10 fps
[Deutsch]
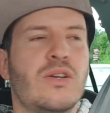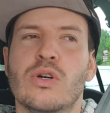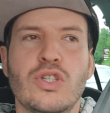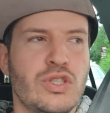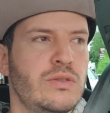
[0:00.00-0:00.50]

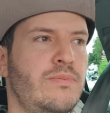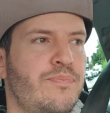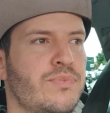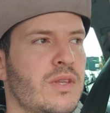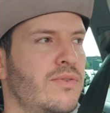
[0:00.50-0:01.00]
Krösche
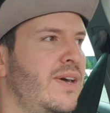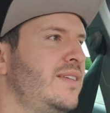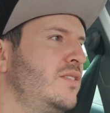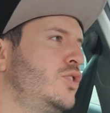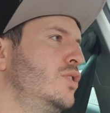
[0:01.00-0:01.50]

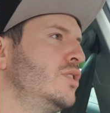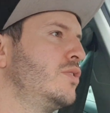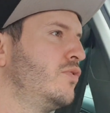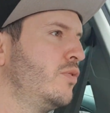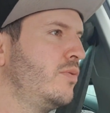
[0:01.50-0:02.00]
weiß ich
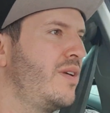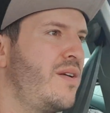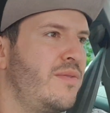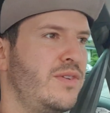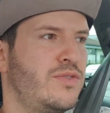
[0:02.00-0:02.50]
nicht.
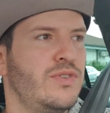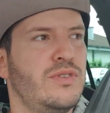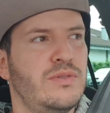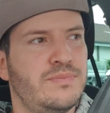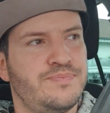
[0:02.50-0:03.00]
Ich
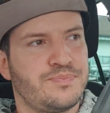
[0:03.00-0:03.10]
finde,